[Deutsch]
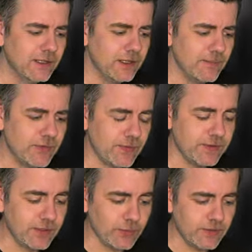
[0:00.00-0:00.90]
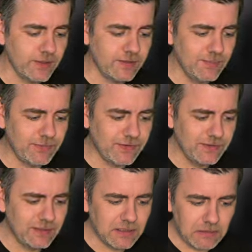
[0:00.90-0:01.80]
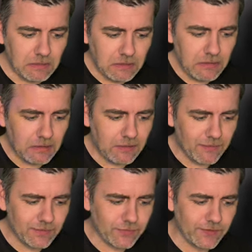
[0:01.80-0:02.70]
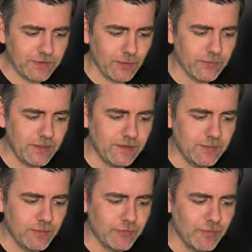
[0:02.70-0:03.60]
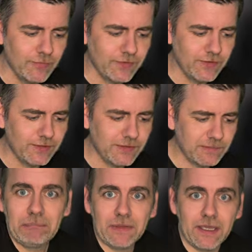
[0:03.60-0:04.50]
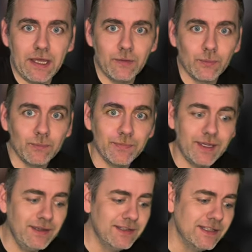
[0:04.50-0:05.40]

Ähm, 20.117, äh, 20.157, keine Ahnung. Ja?